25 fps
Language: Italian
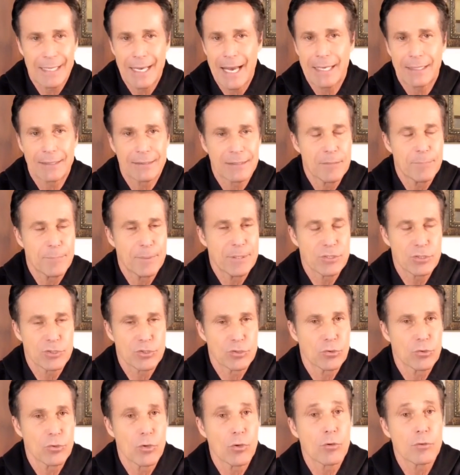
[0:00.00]
carne e del pesce,
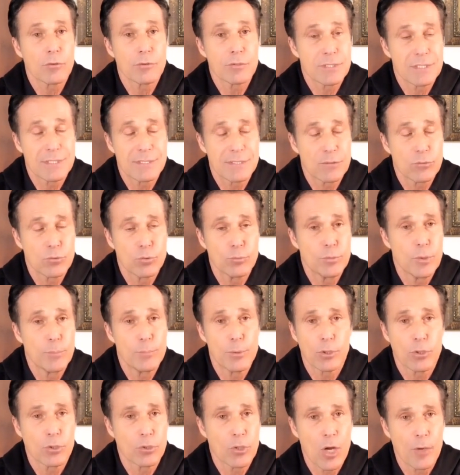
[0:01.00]
sono senza dubbio
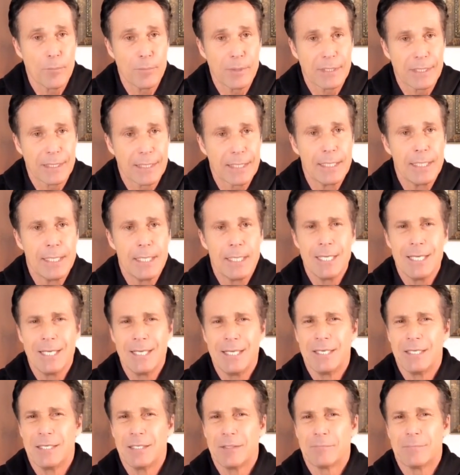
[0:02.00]
più economiche.
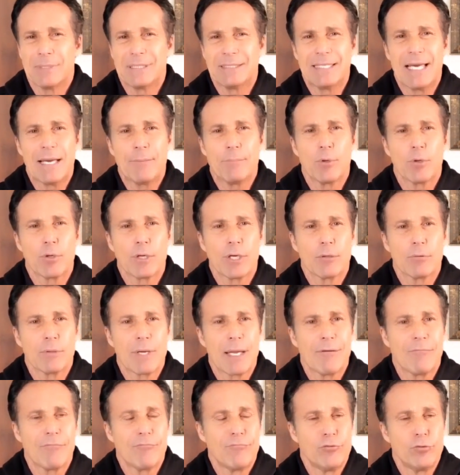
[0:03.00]
Mettiamo che
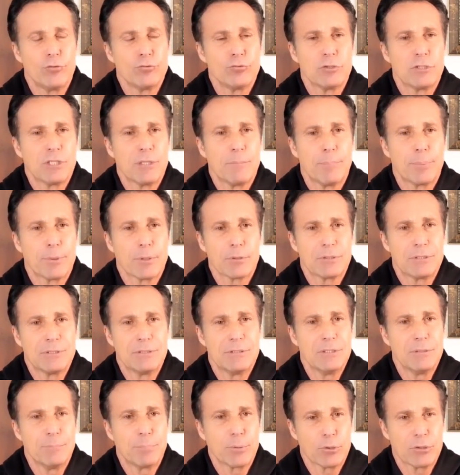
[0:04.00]
una fonte
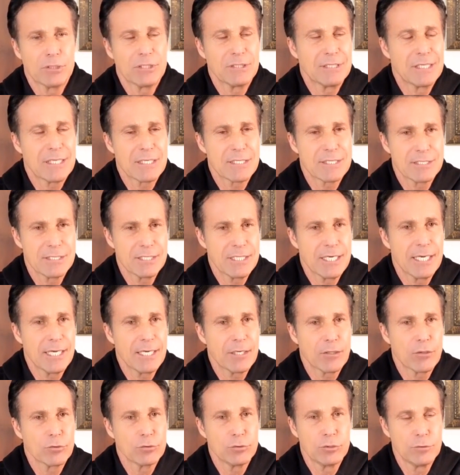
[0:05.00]
di proteine del
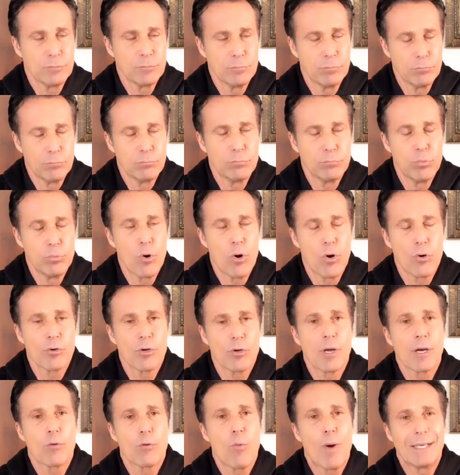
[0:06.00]
siero di
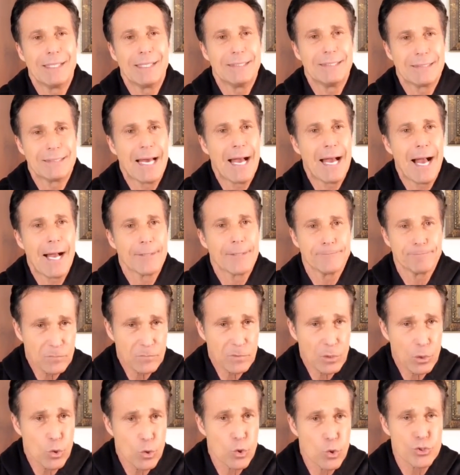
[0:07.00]
buona qualità
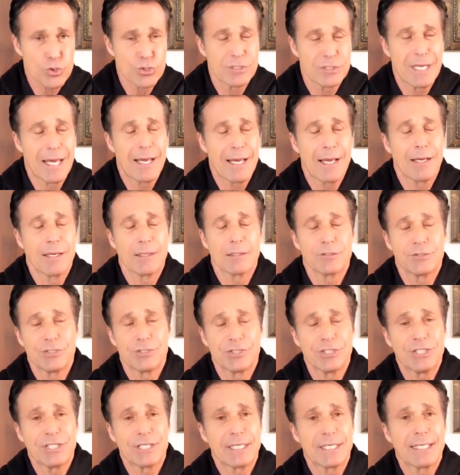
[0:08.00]
costa
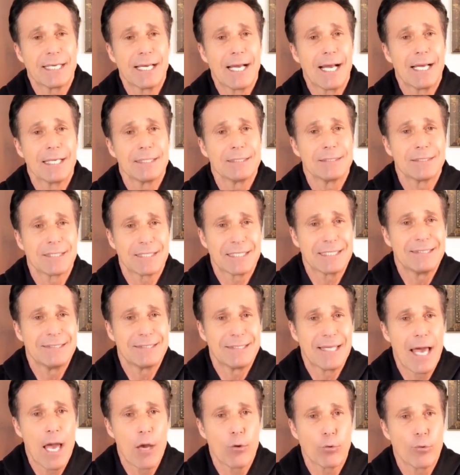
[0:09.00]
circa
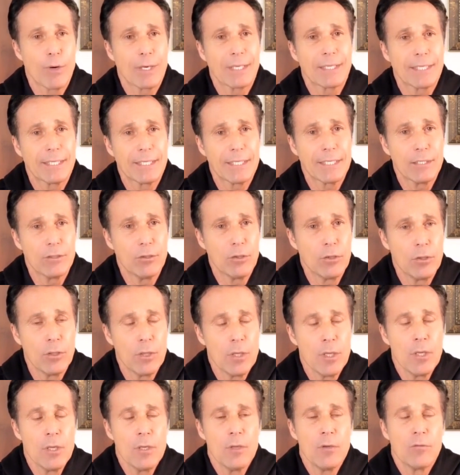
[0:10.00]
30 euro al chilo,
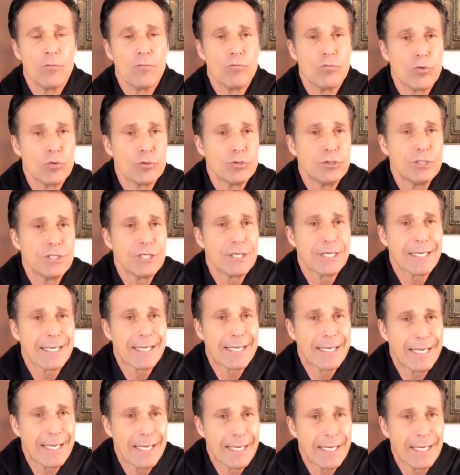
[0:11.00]
vuol dire
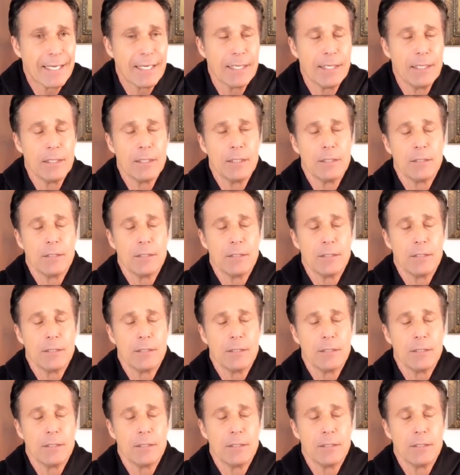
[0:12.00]
che